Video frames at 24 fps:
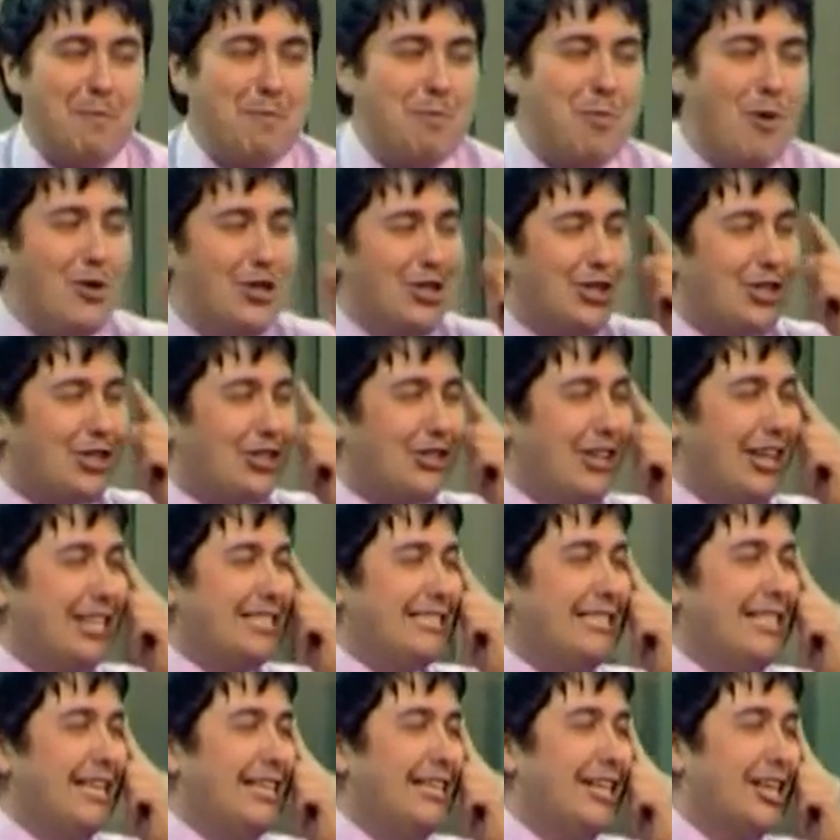понял, что я
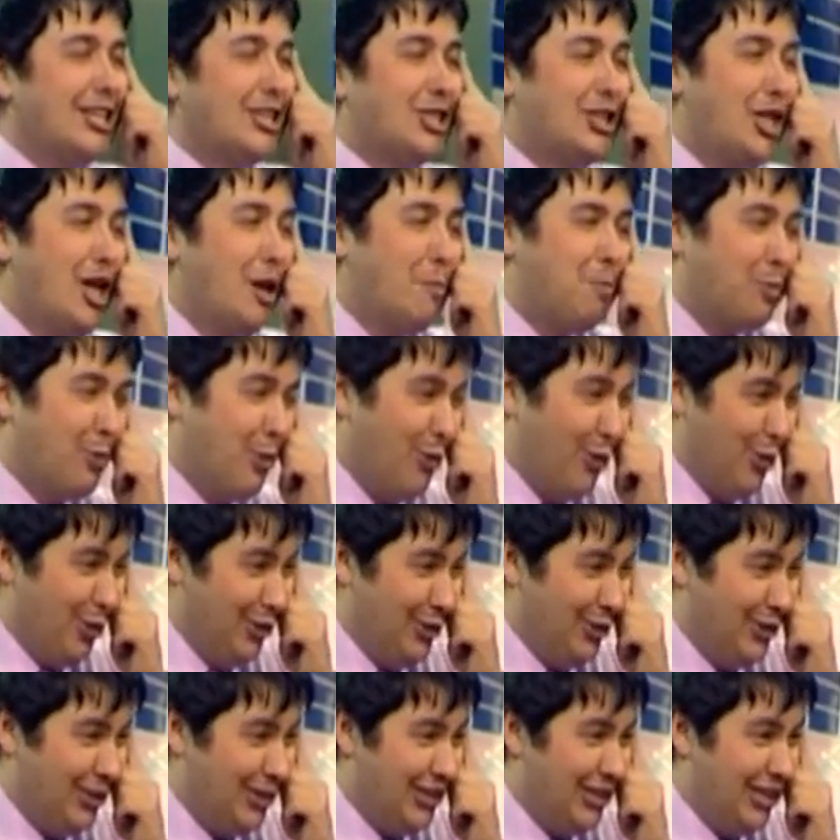сделал ошибку.
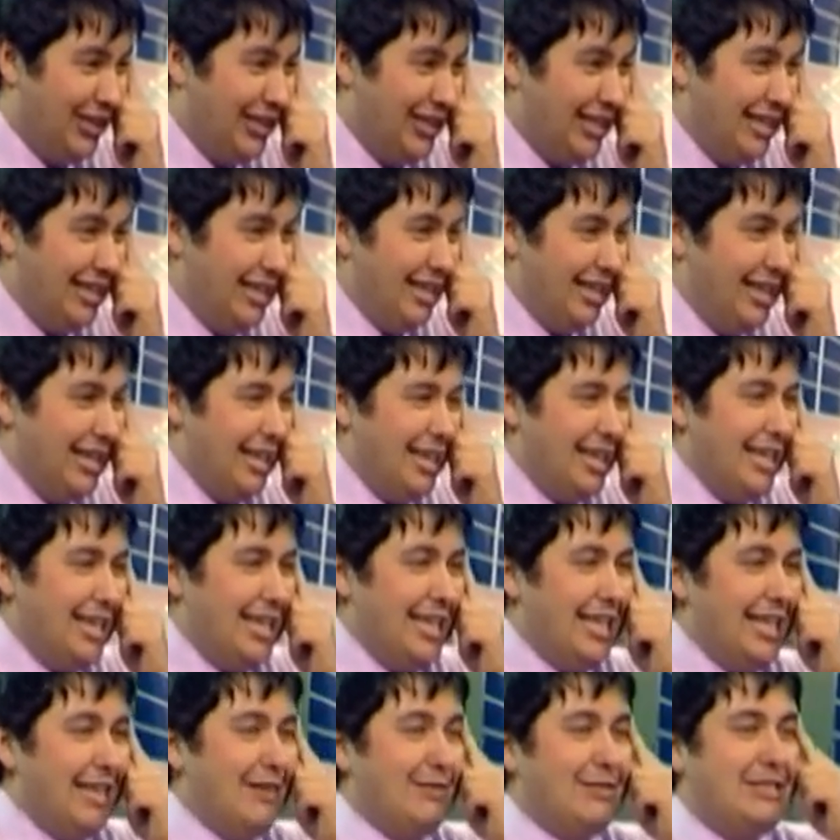
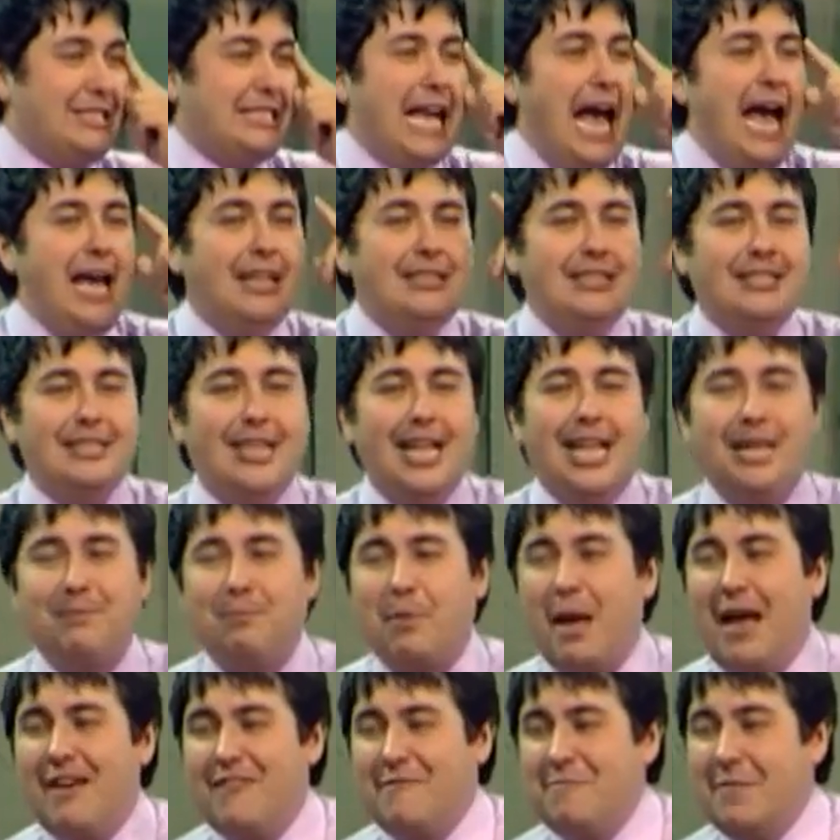И вся эта
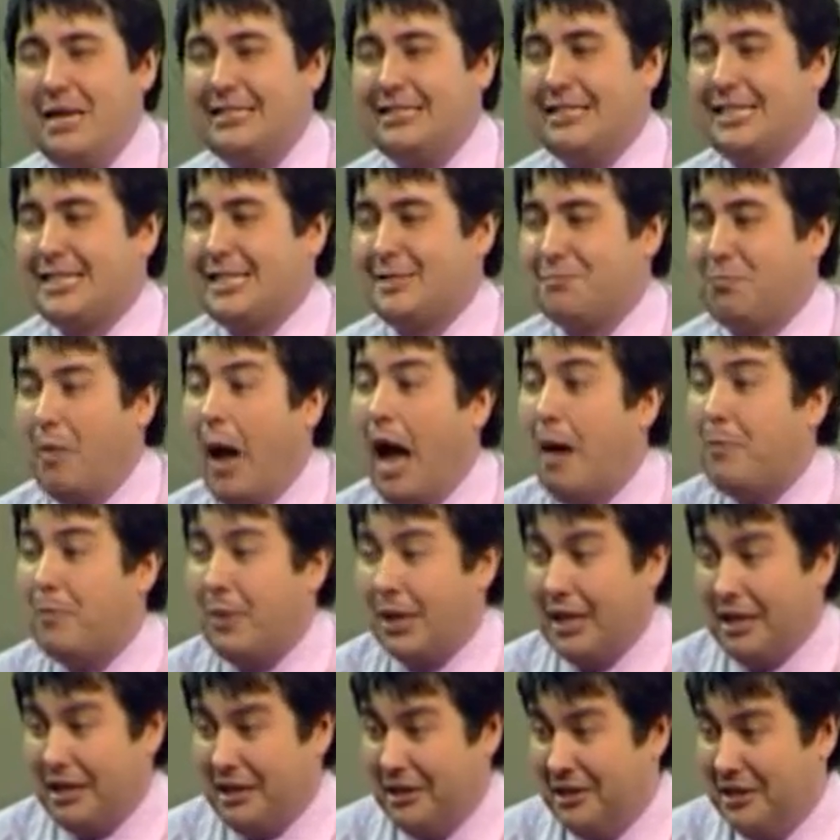толпа вместе с
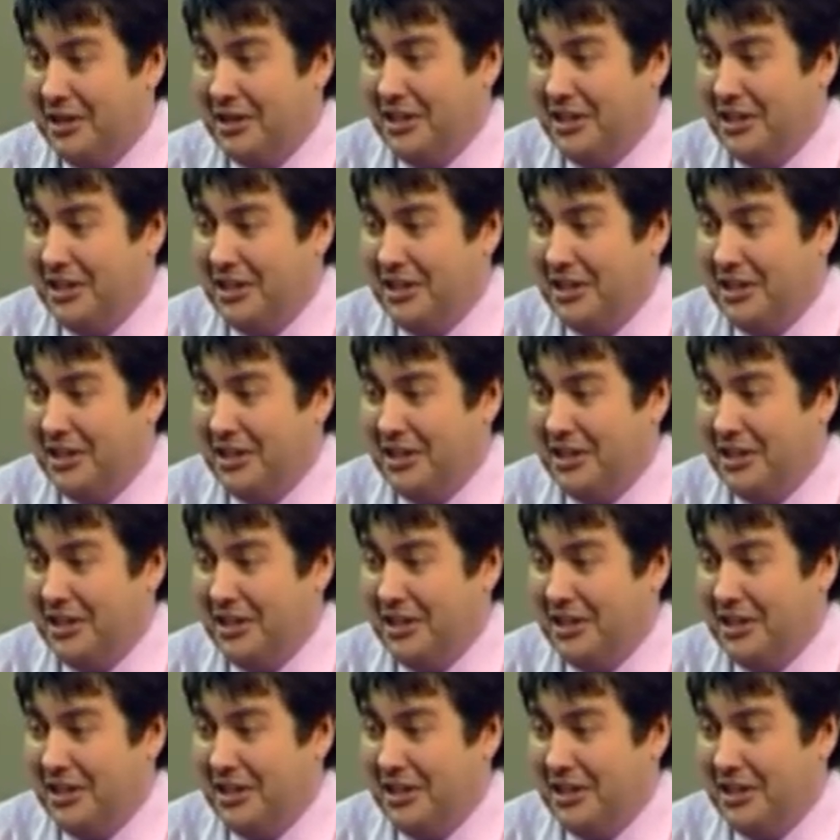папой